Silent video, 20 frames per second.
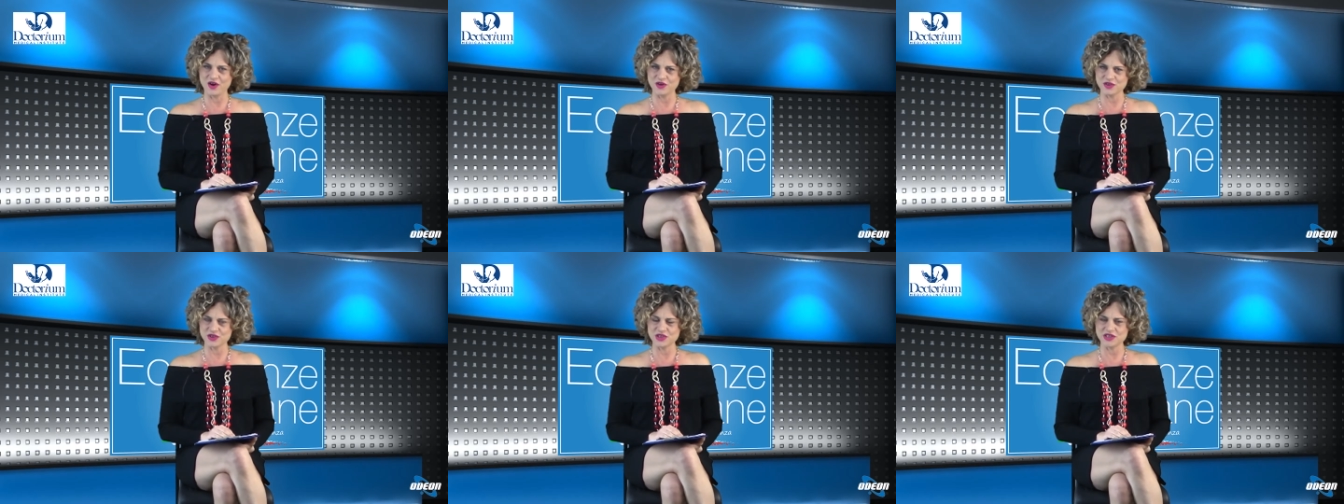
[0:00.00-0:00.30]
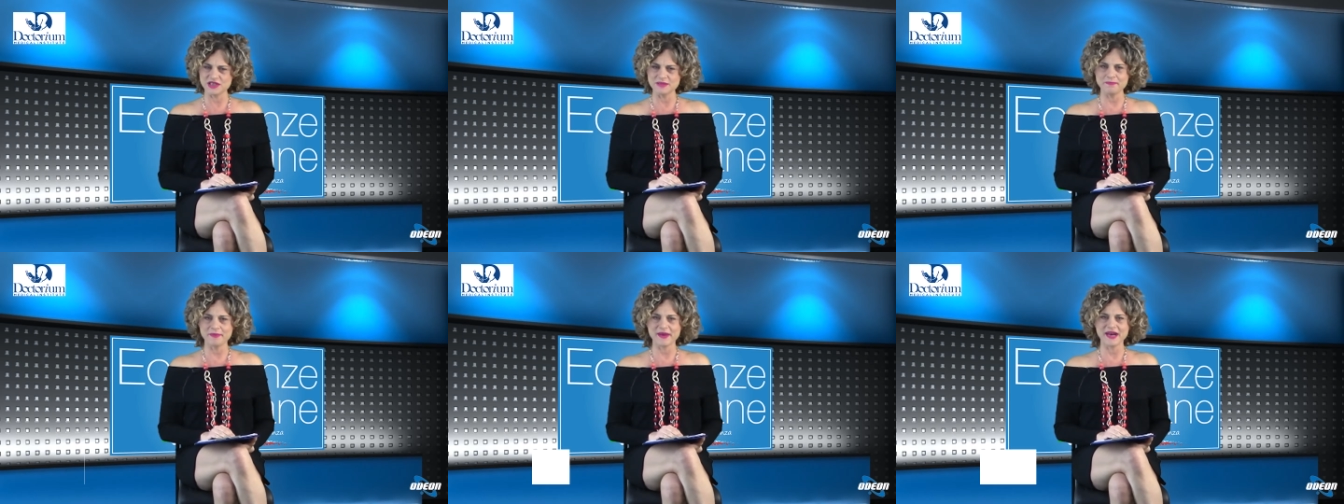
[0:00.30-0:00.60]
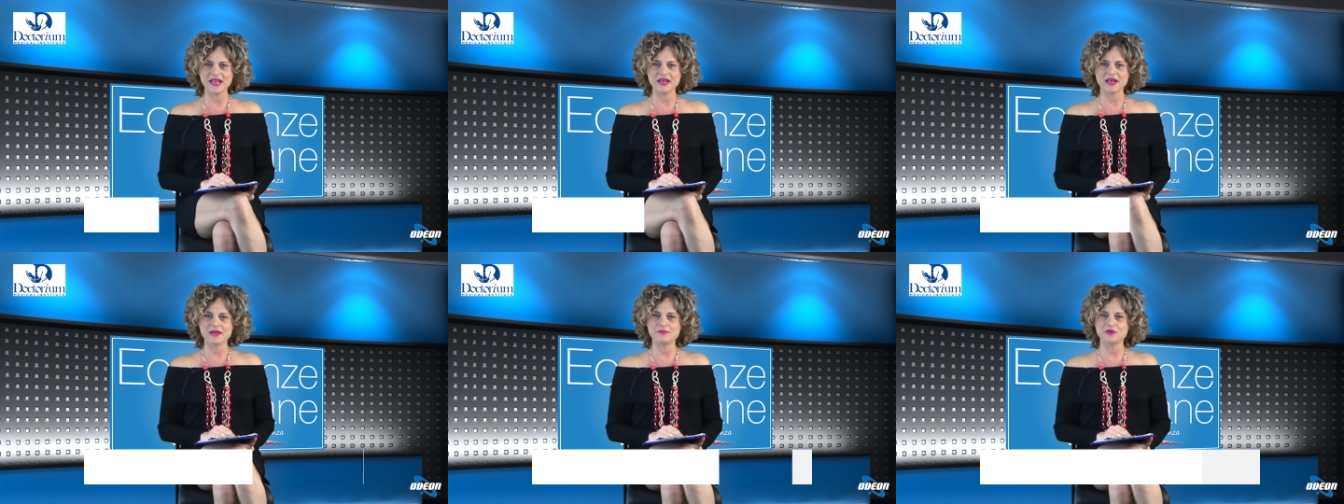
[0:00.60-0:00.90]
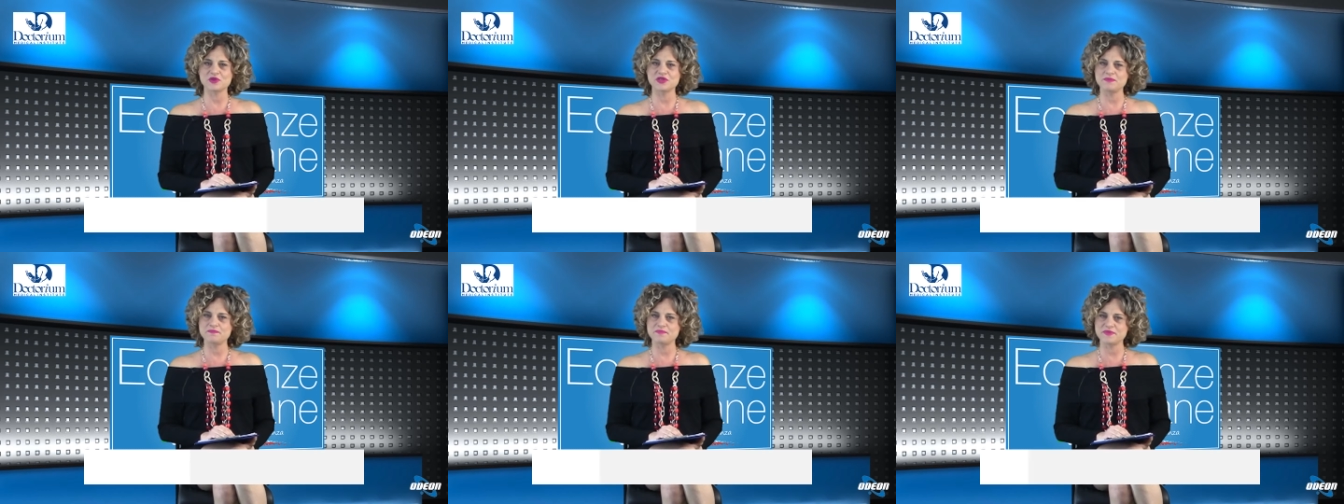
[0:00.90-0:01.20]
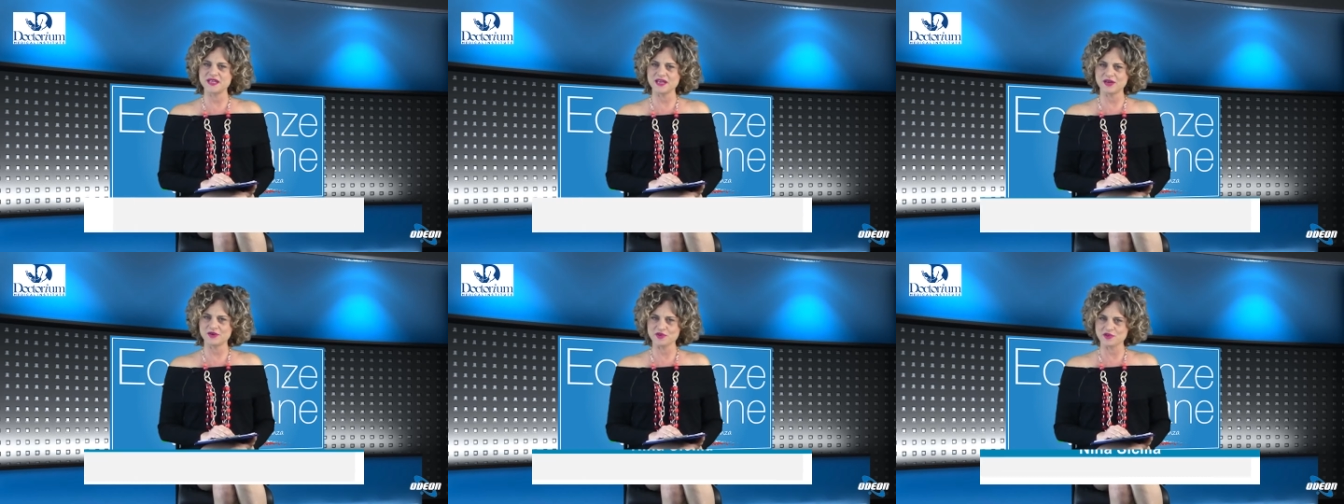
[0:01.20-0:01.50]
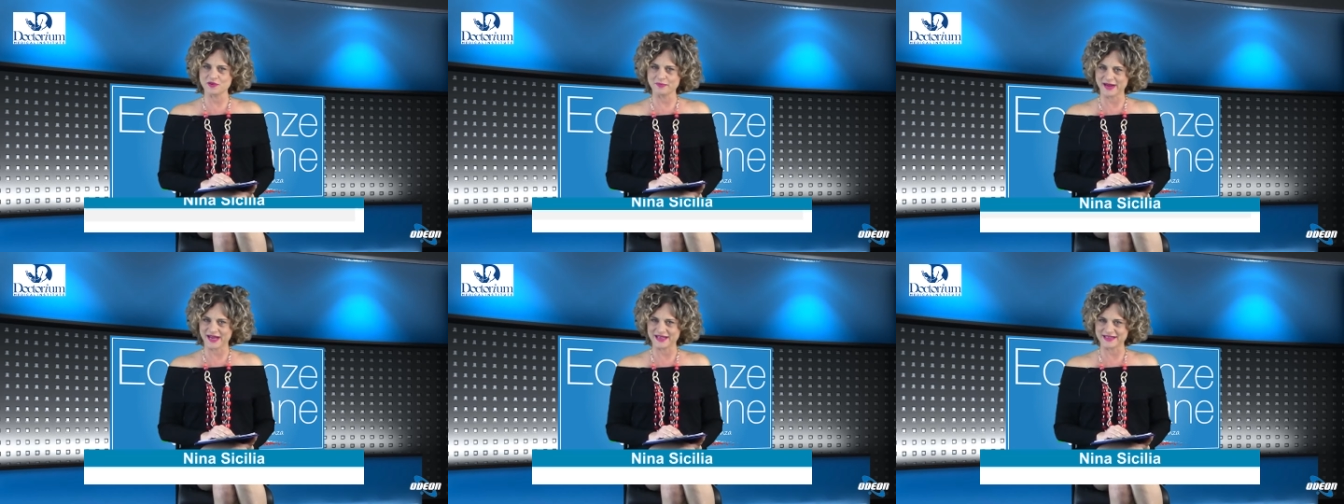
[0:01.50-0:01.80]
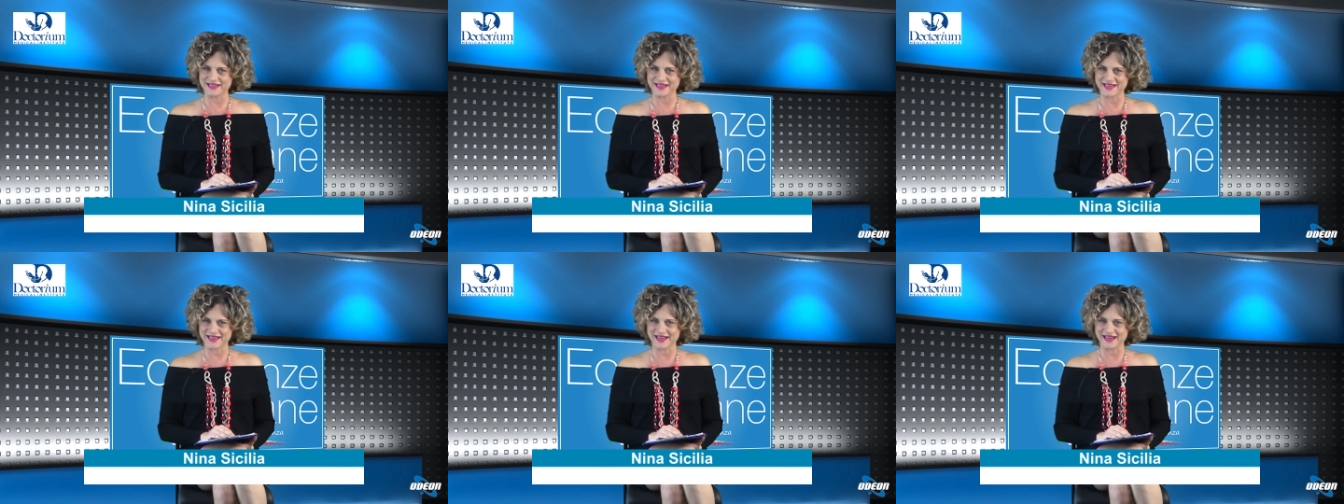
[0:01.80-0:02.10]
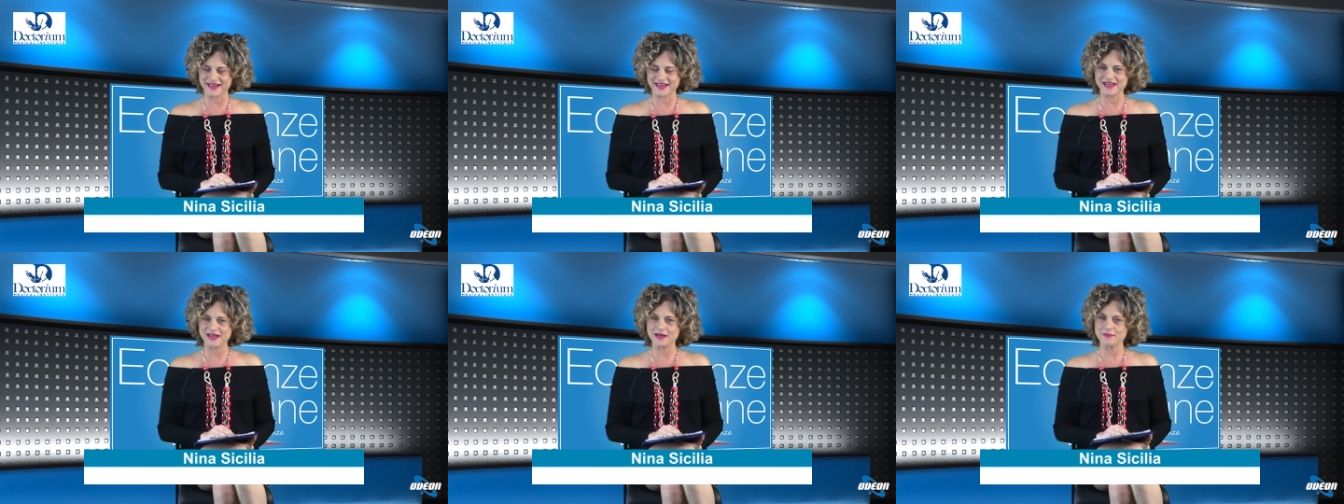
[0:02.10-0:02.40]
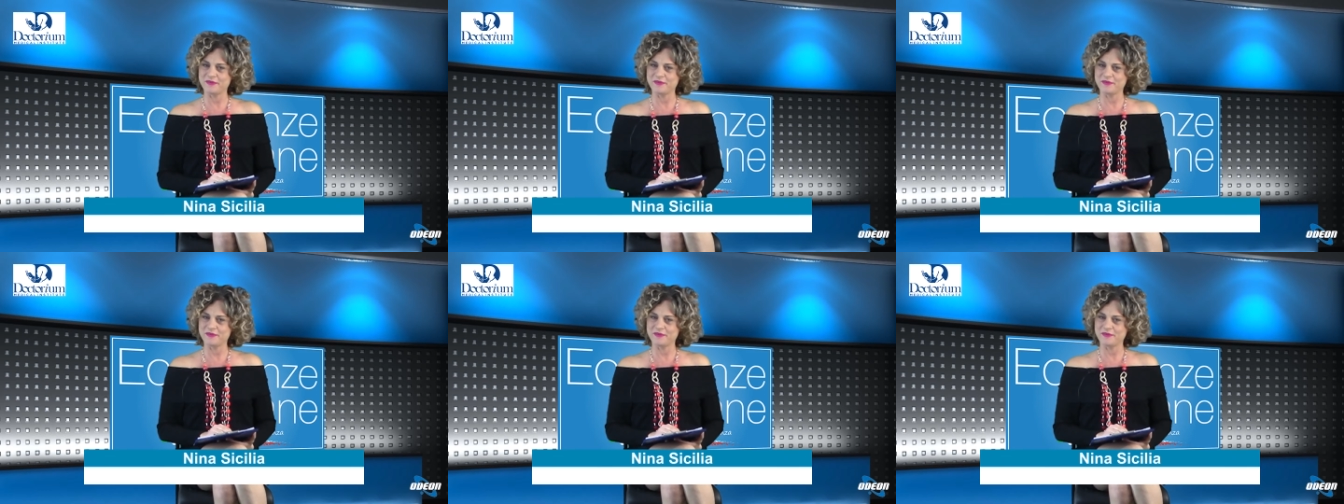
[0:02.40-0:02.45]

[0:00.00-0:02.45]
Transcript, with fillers: Oggi parleremo di psicosomatica